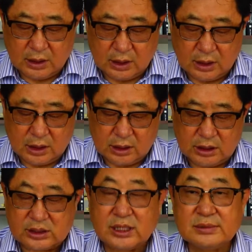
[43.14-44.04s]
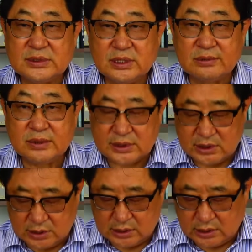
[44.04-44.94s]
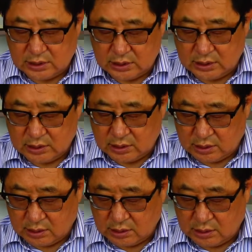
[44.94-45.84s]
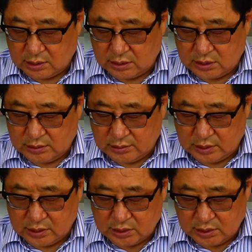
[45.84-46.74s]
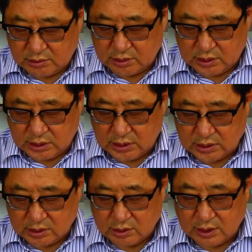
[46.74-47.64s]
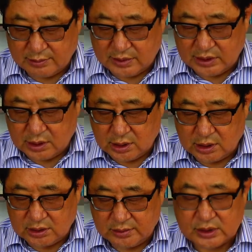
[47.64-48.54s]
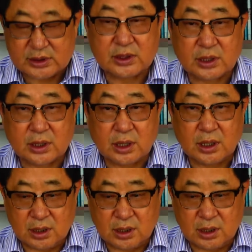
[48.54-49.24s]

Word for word: Э, на самом деле вышло до сегодняшнего дня, насколько мне известно,